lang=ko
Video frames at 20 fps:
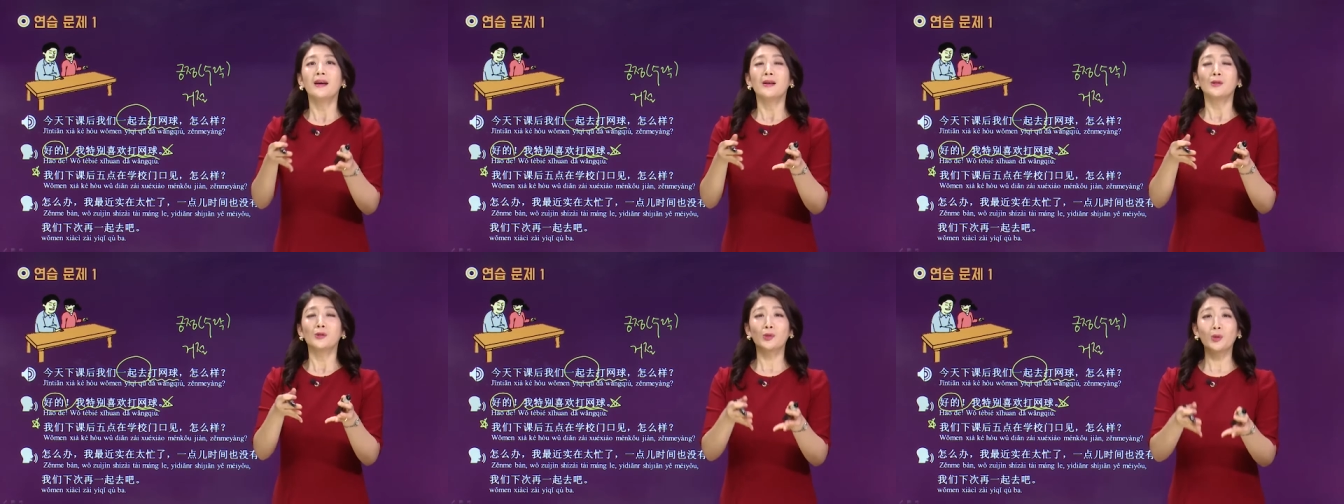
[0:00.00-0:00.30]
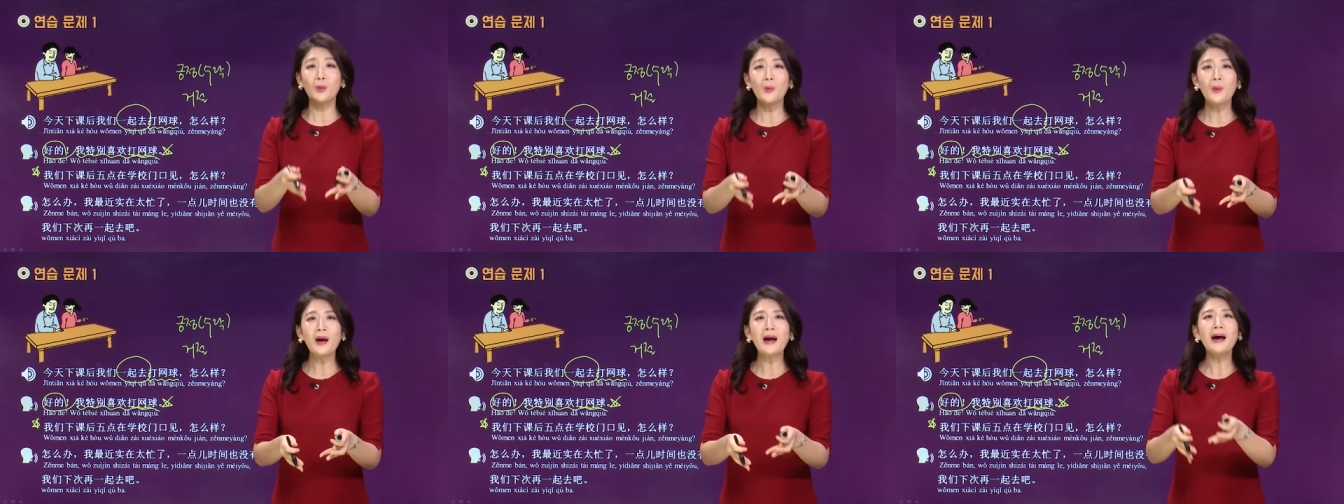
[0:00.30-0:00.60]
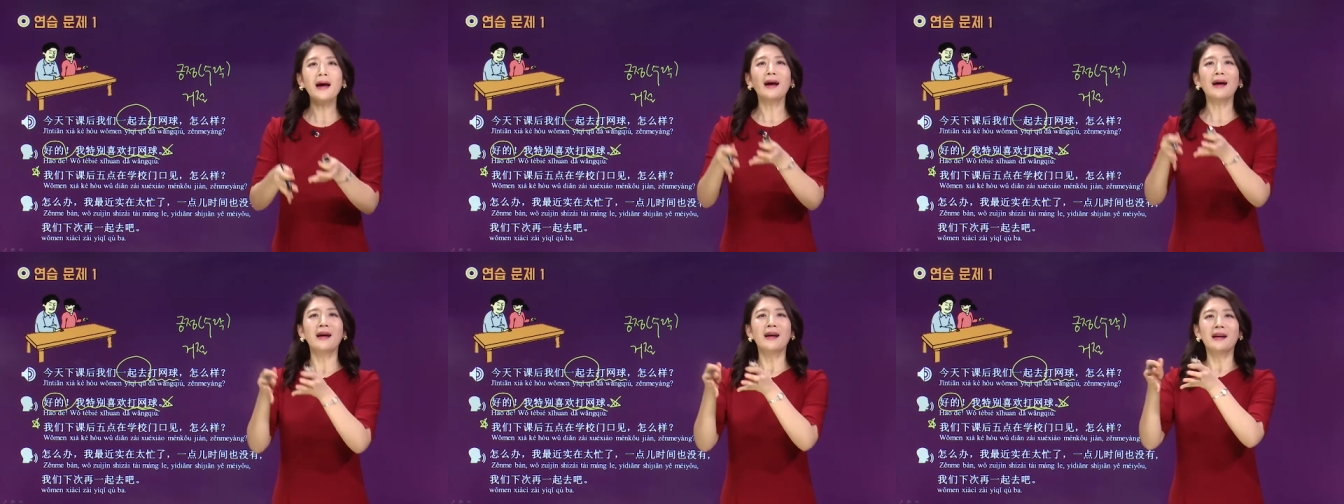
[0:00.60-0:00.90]

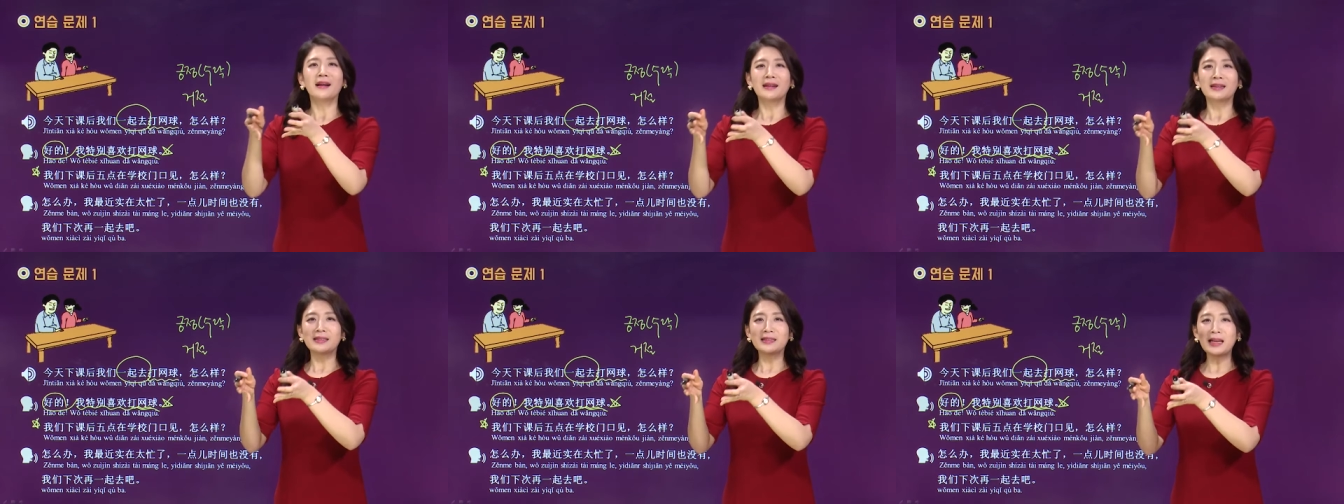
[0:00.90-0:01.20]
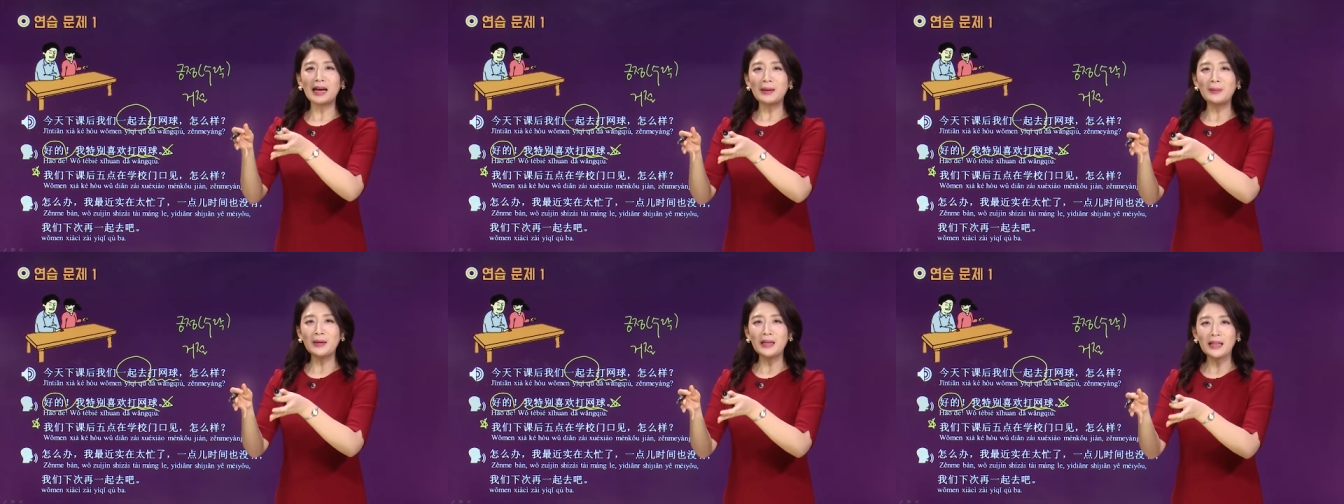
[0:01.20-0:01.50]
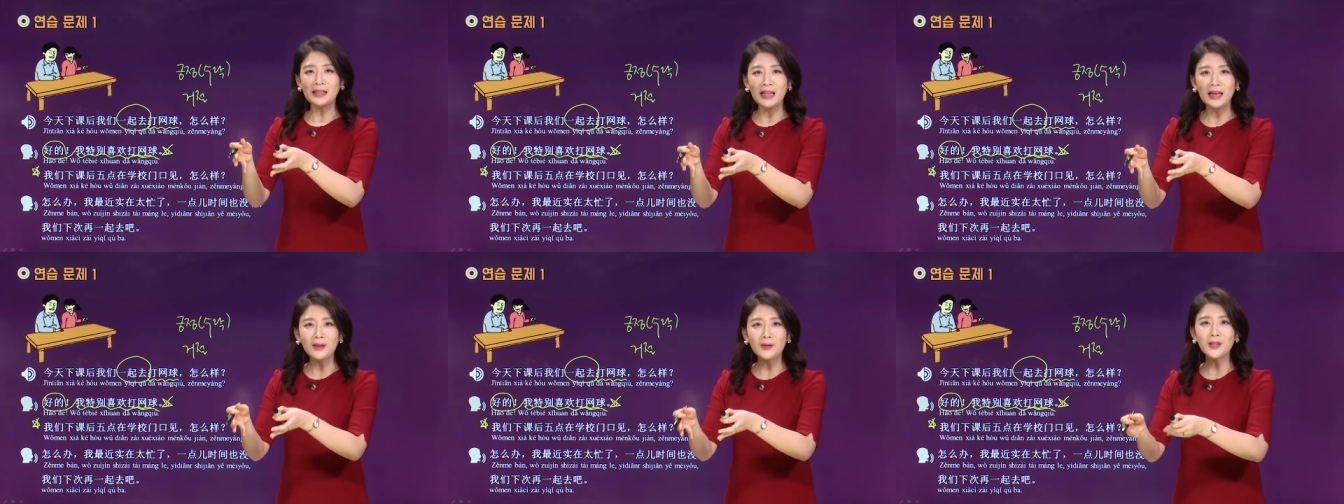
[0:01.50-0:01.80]
좋아 그 다음에
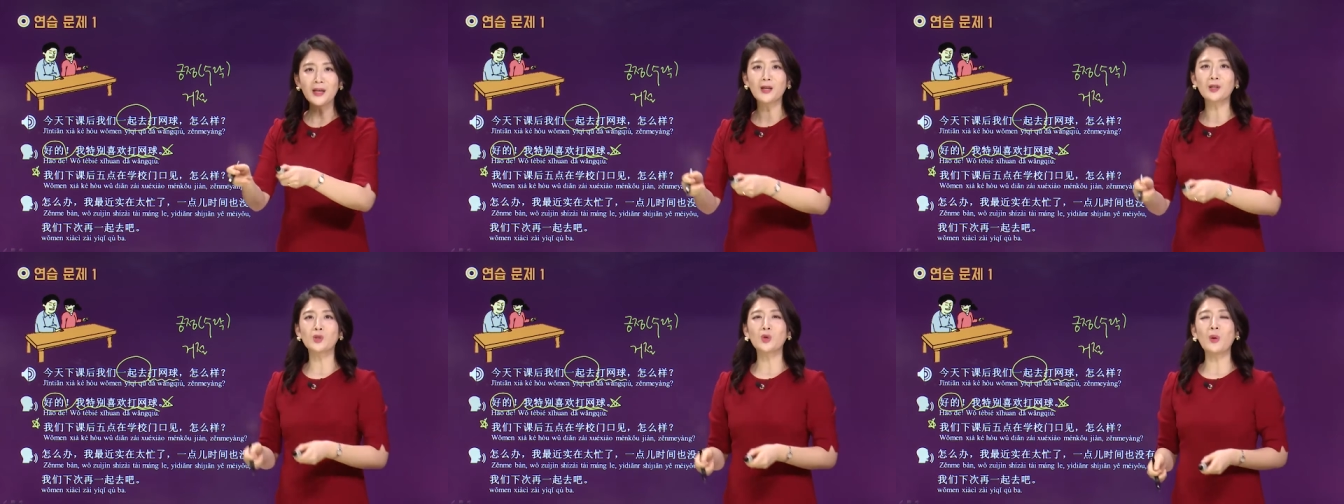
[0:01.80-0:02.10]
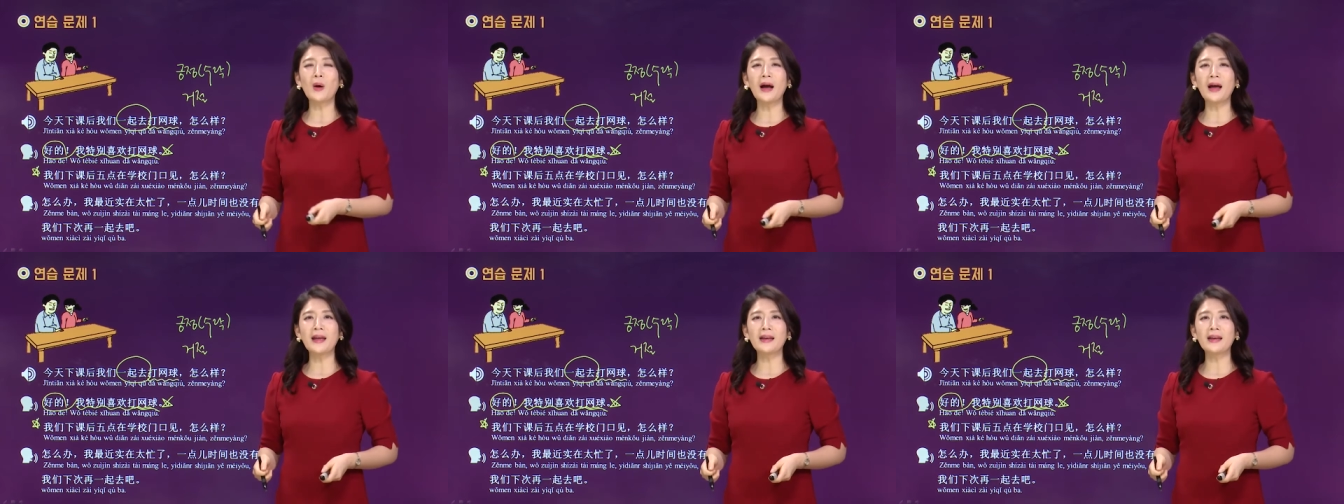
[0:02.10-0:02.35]
나 그거 되게 좋아해.